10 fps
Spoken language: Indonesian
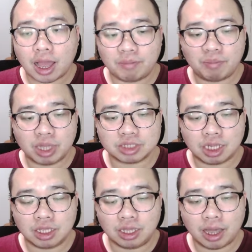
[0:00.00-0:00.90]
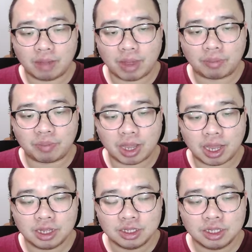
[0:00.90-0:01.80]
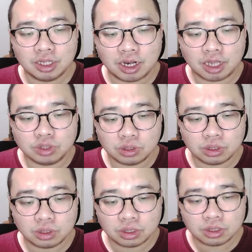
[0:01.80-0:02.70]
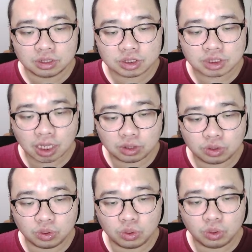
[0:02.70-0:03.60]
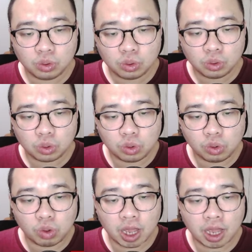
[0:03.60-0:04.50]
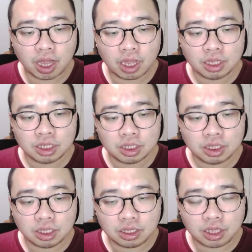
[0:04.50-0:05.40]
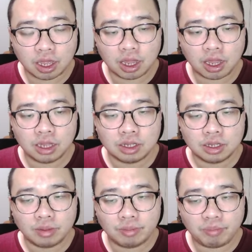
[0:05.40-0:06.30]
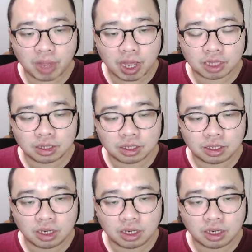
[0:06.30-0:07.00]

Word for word: Ampas lagi nggak apa-apa. Lanjut. Satu. Dua. Tiga. Empat.